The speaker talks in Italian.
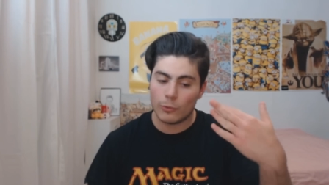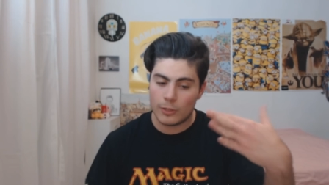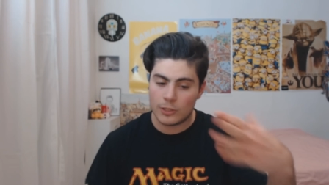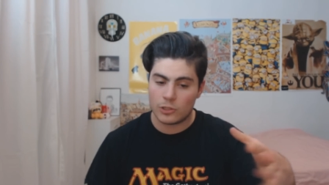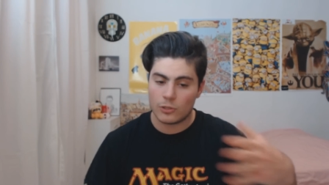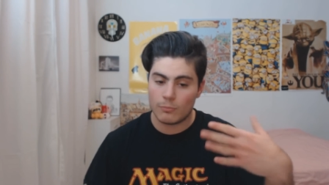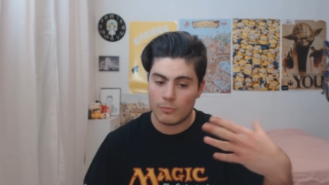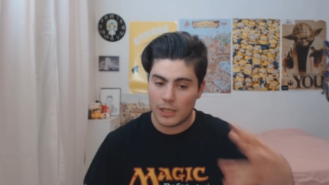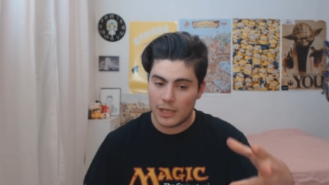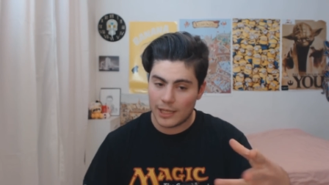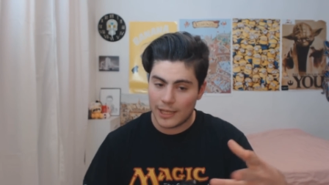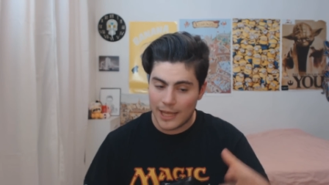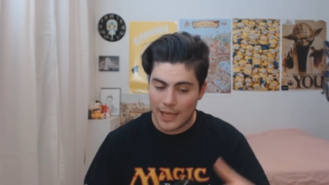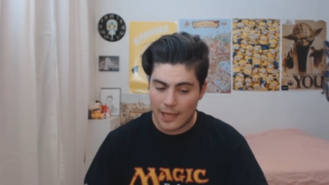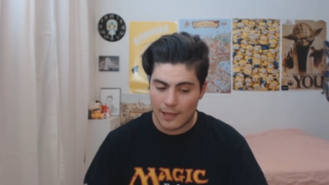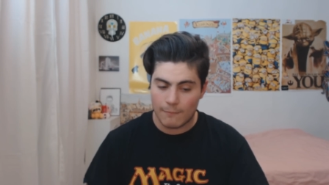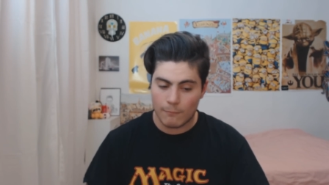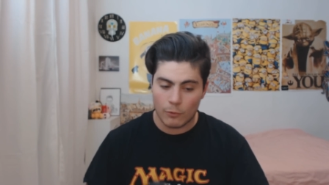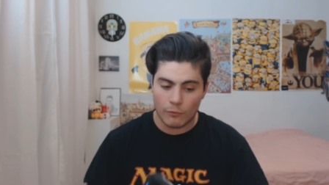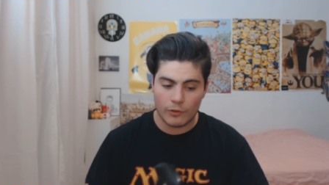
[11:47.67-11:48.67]
questo
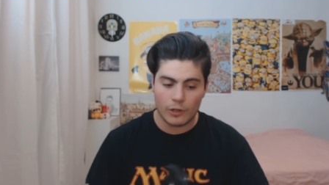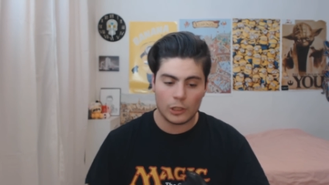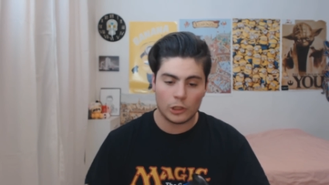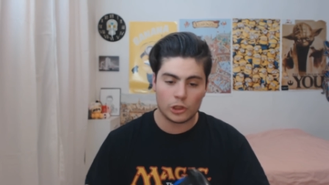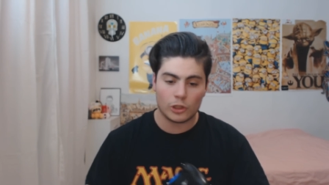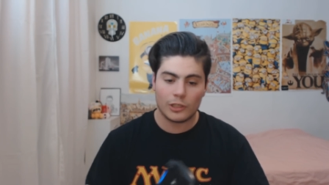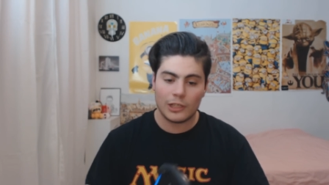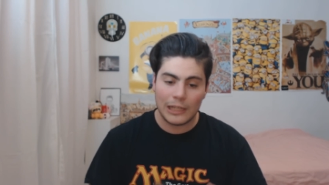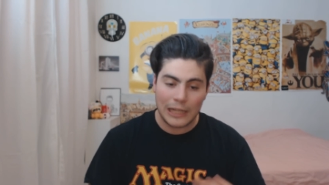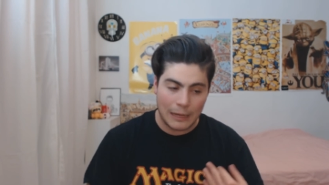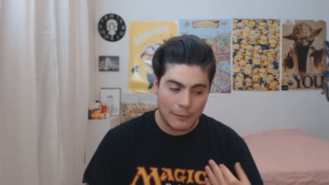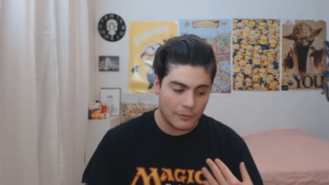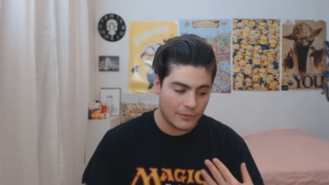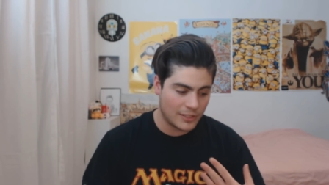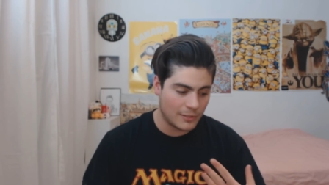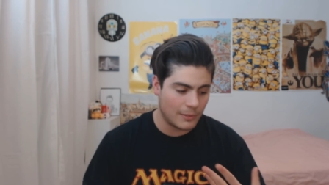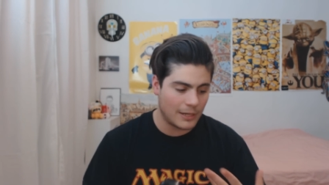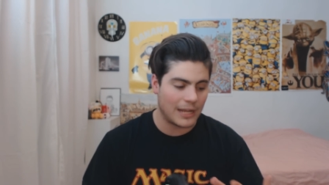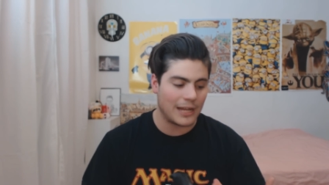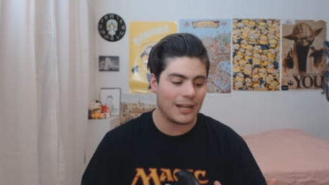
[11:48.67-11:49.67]
minigame, ovvero il gioco delle armi,
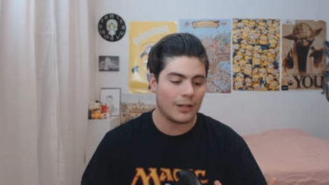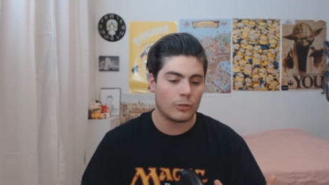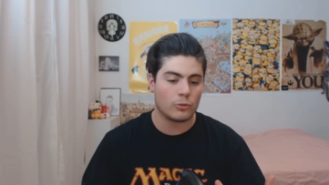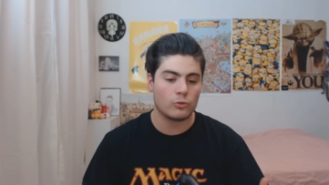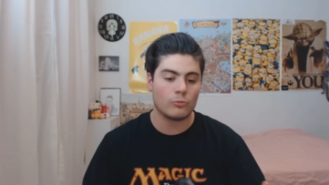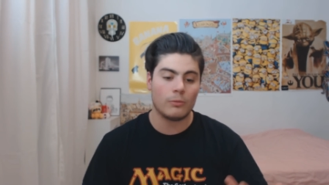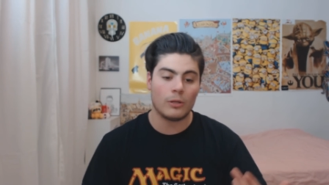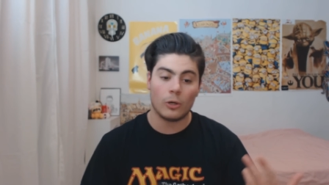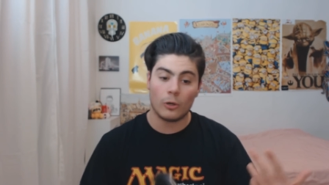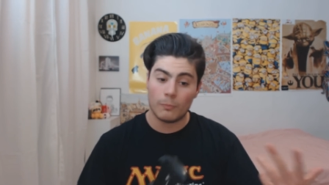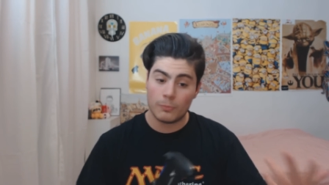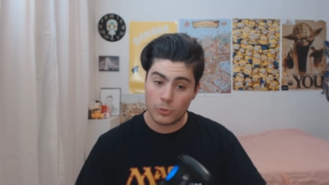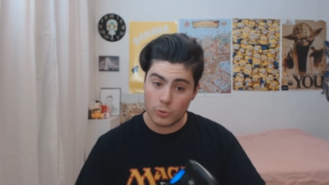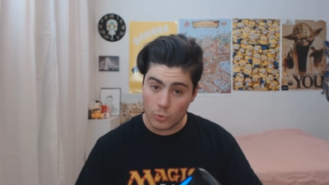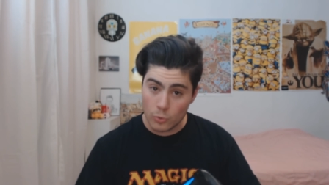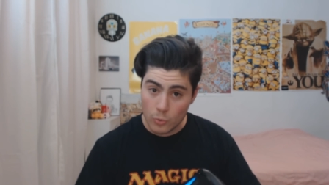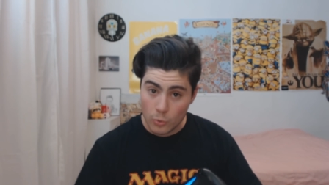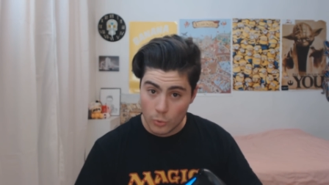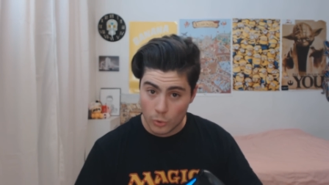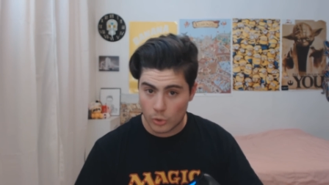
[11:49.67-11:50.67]
che è nato su Black
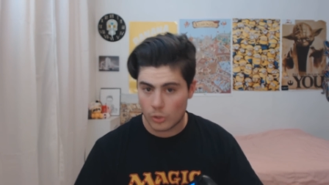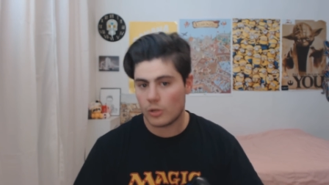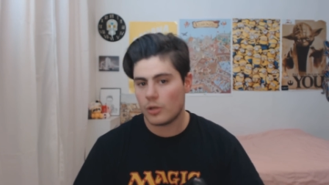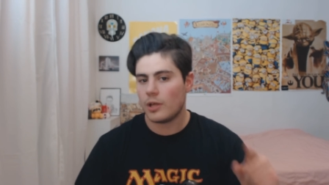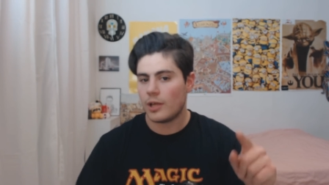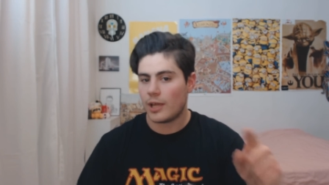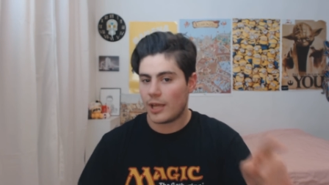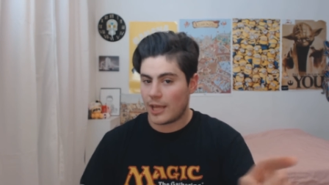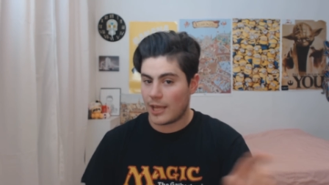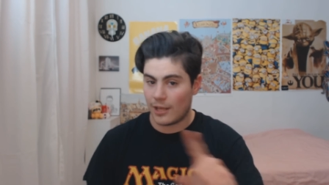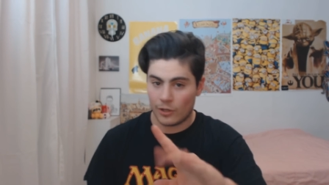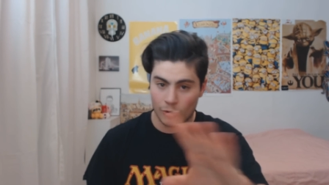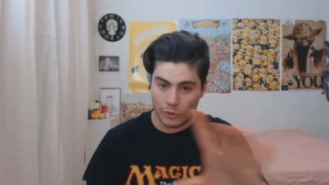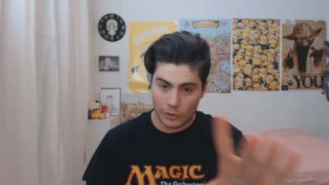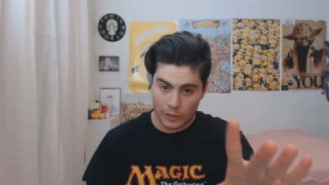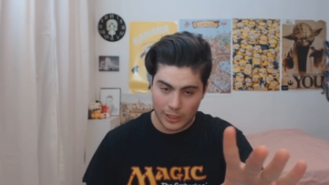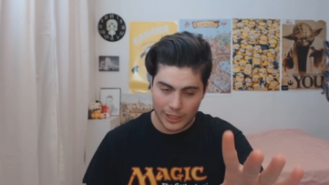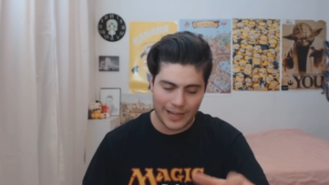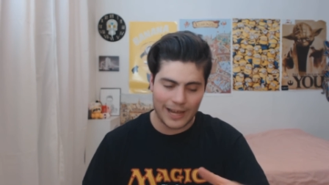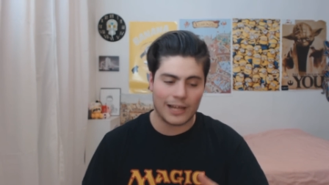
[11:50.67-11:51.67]
Ops 1 e
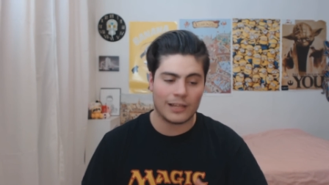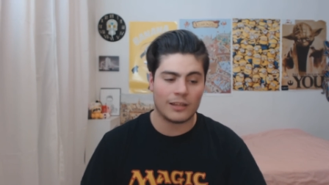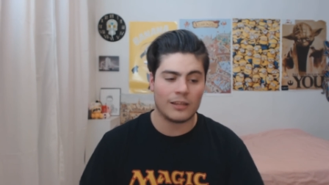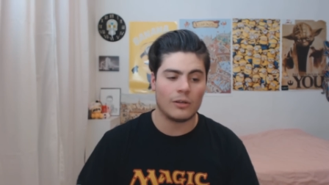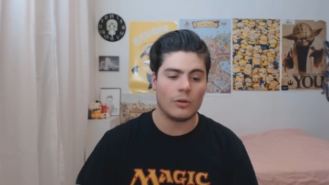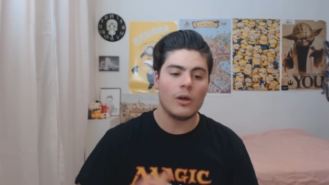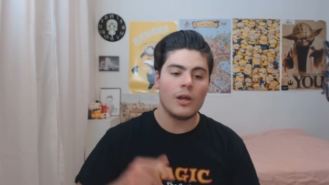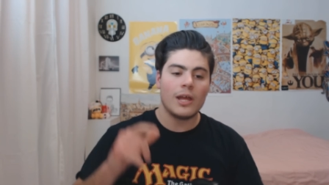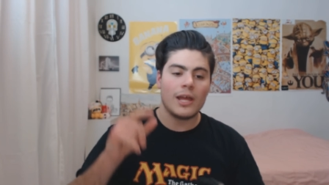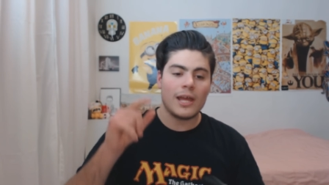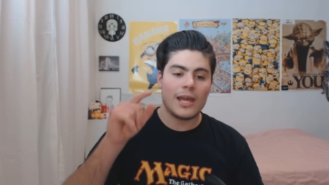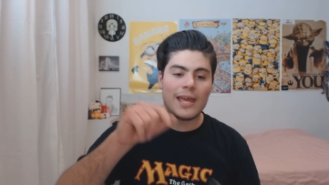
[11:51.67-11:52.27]
non negatelo.